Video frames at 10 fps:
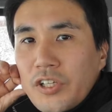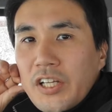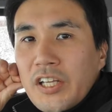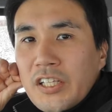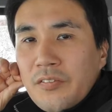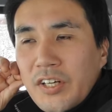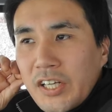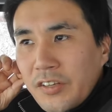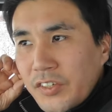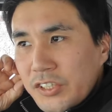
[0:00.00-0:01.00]
ういうのややって、
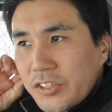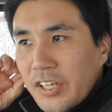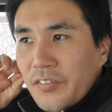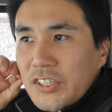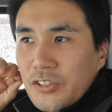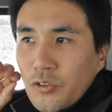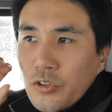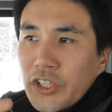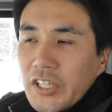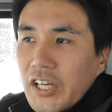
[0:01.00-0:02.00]
やりますよ、やりますよ、
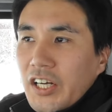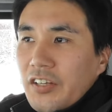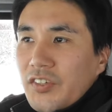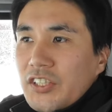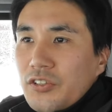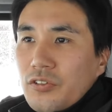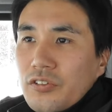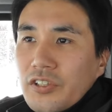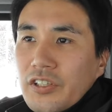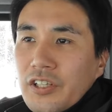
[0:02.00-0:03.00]
こういう機会がありますよっ
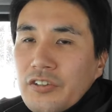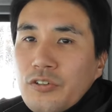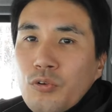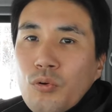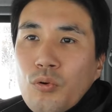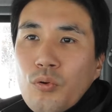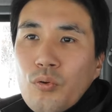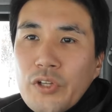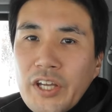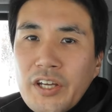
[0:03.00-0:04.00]
ていう方
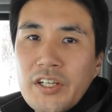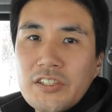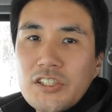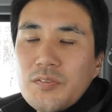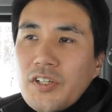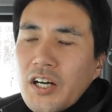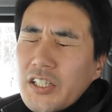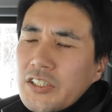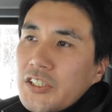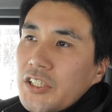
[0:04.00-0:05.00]
法をね、随分
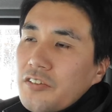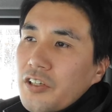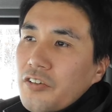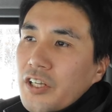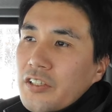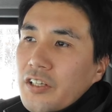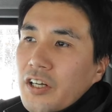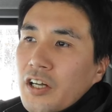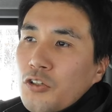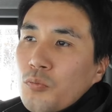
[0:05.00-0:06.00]
発信してくれるようになった
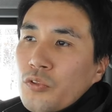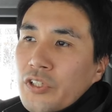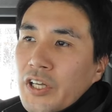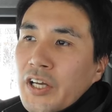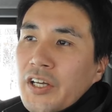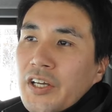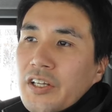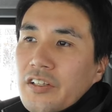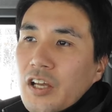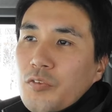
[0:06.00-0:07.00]
なと思って、
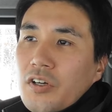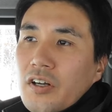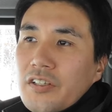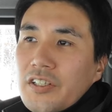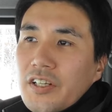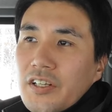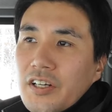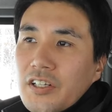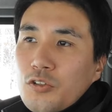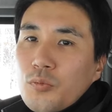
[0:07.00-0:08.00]
だいぶ変わってきた
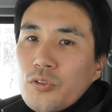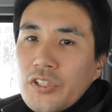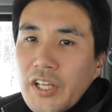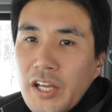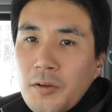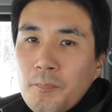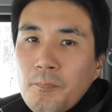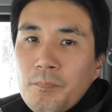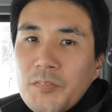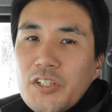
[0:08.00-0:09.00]
なと思って、
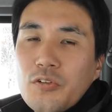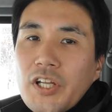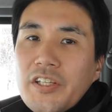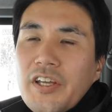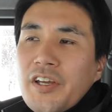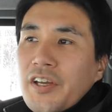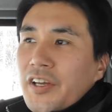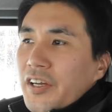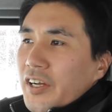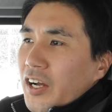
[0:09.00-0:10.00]
で、そうやって
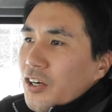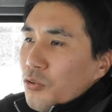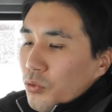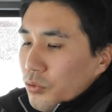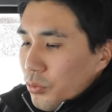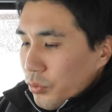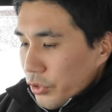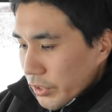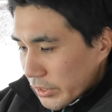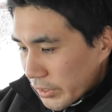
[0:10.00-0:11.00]
観光の方の
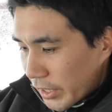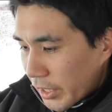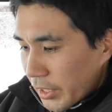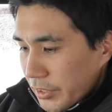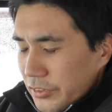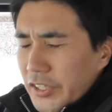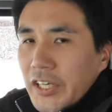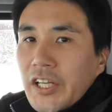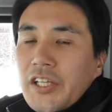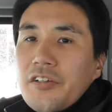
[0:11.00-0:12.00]
人たちが受け
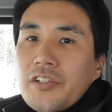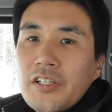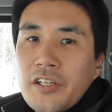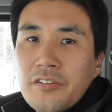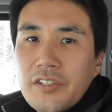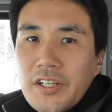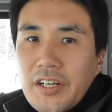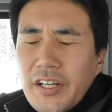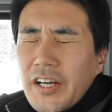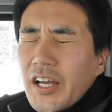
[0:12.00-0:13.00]
入れてくれてるんだ
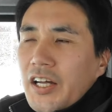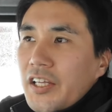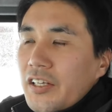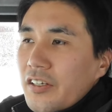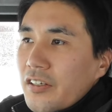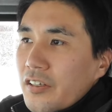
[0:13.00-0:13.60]
から、やはり、